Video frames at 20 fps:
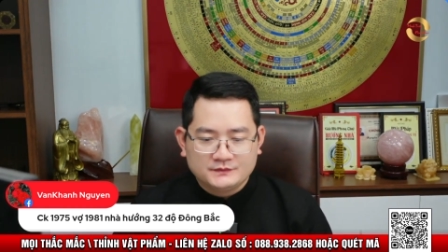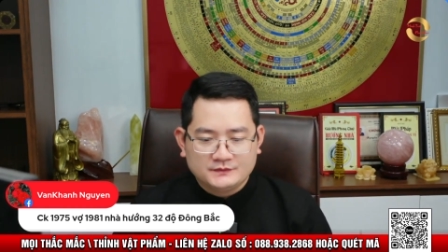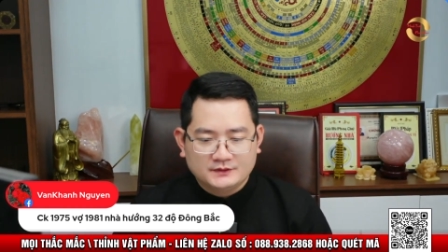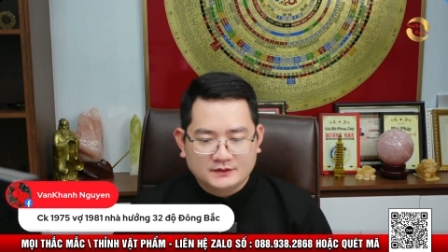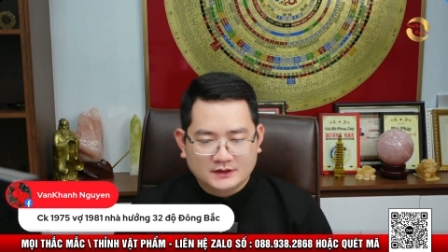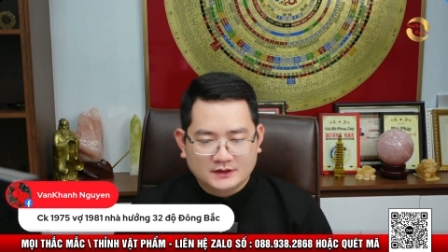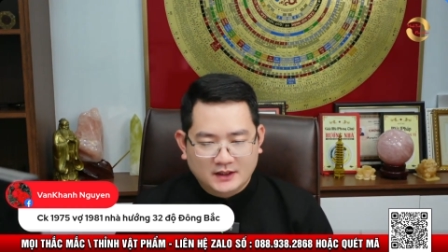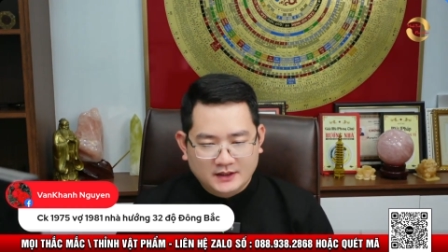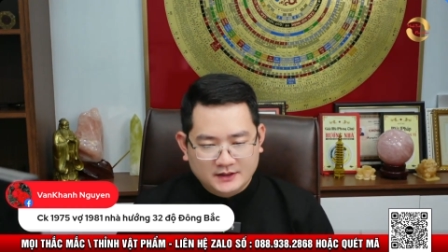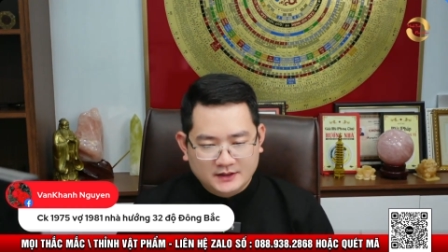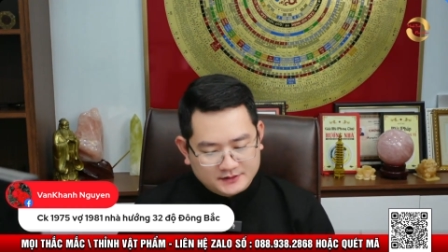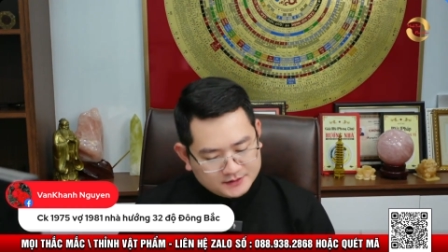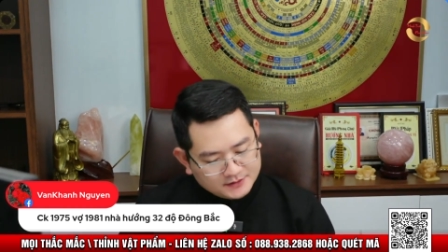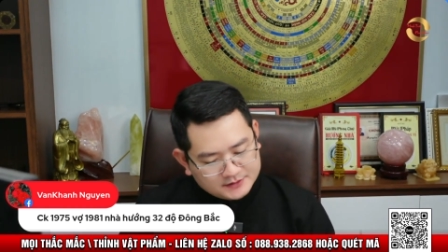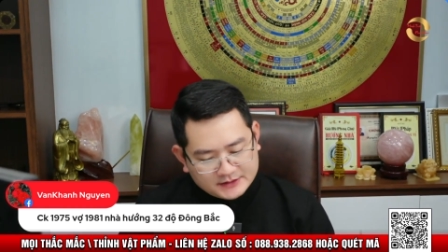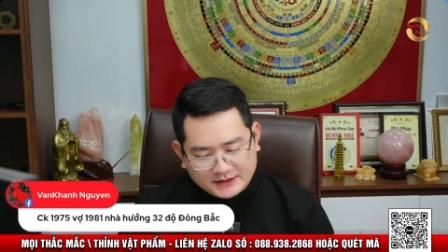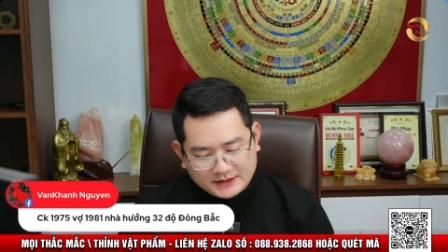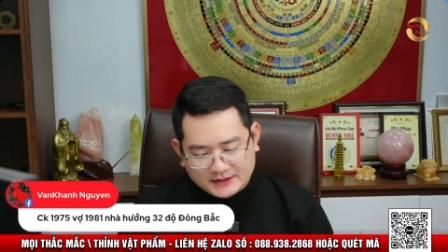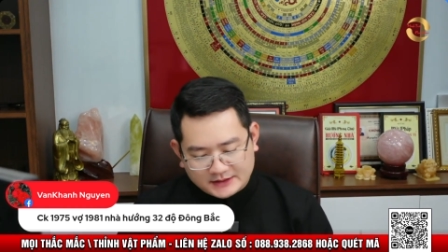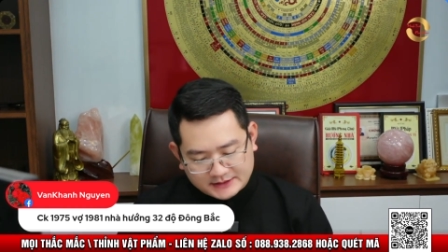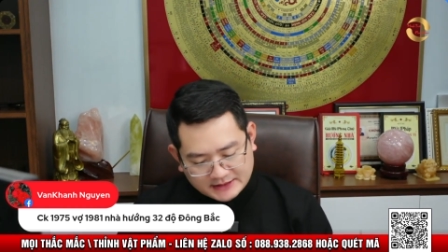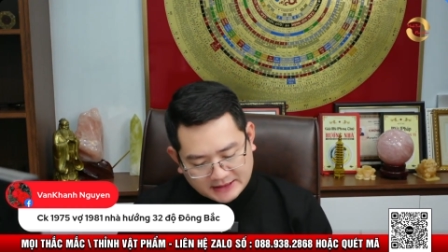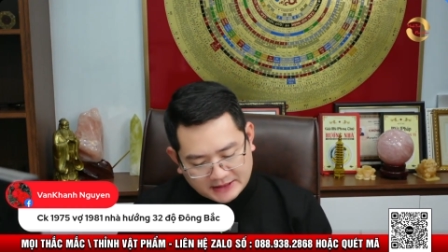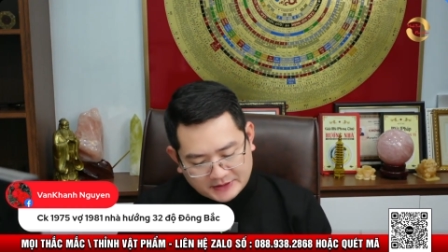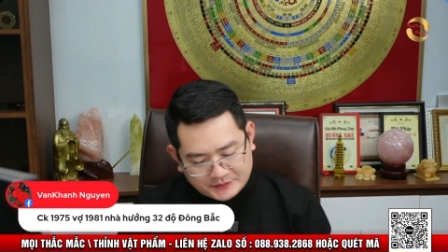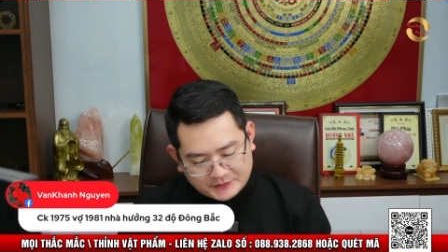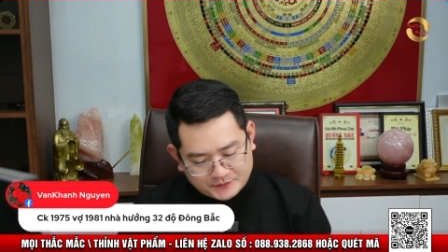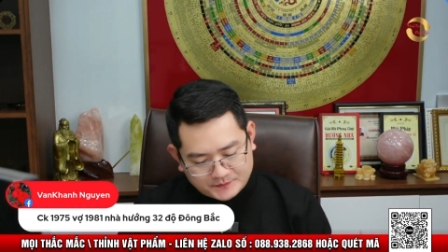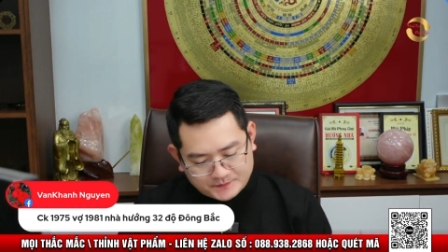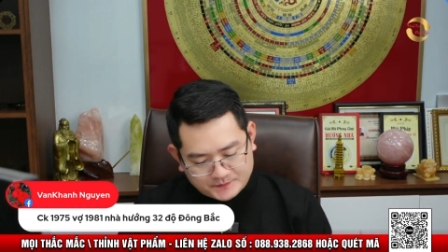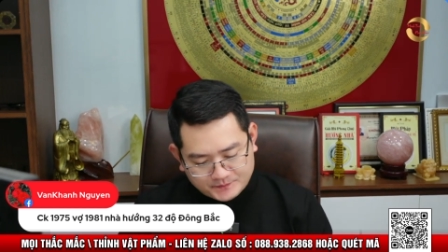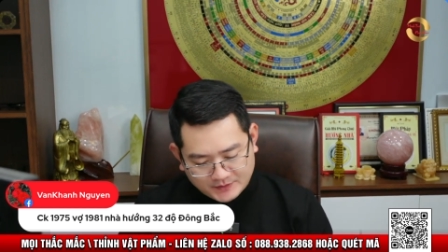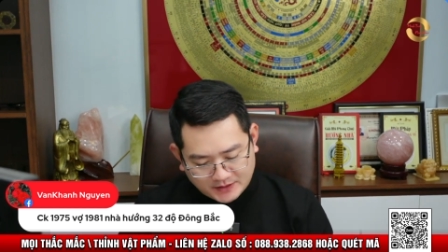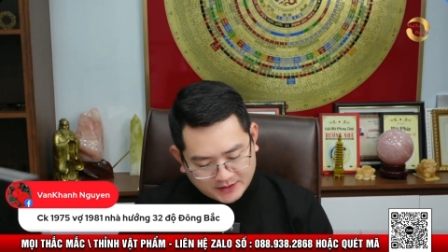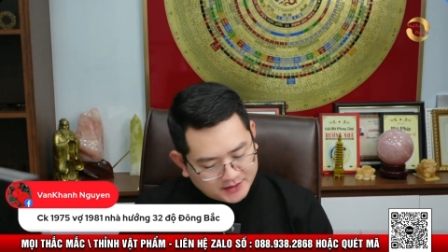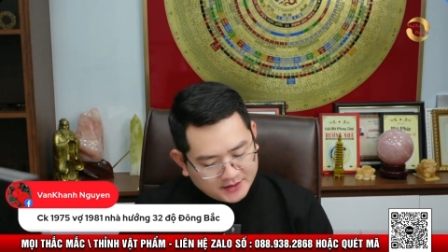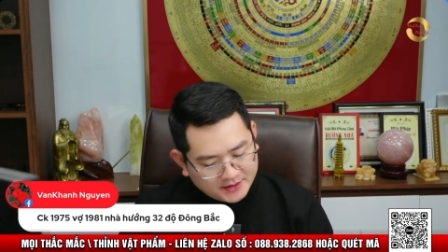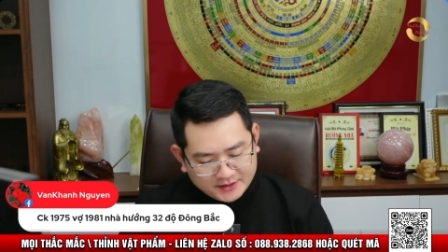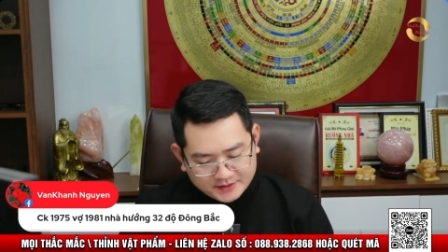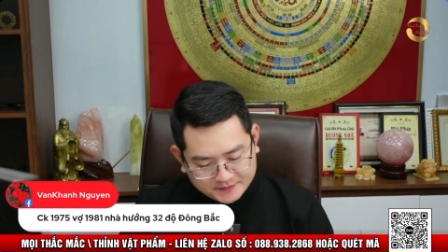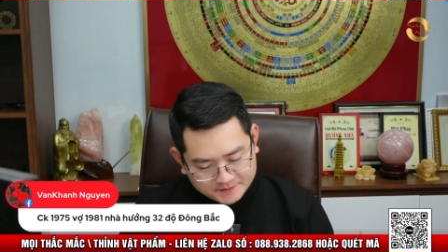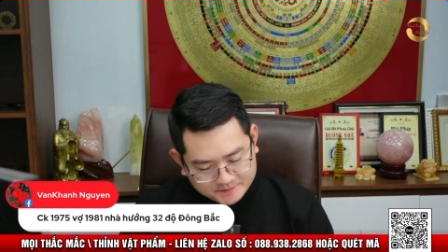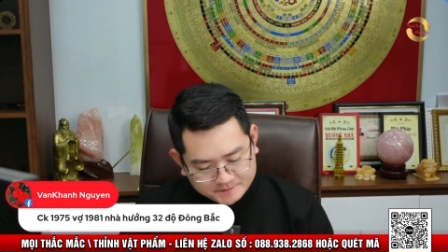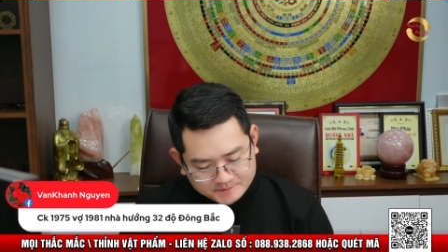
đấy cực kỳ là cao ở đây này.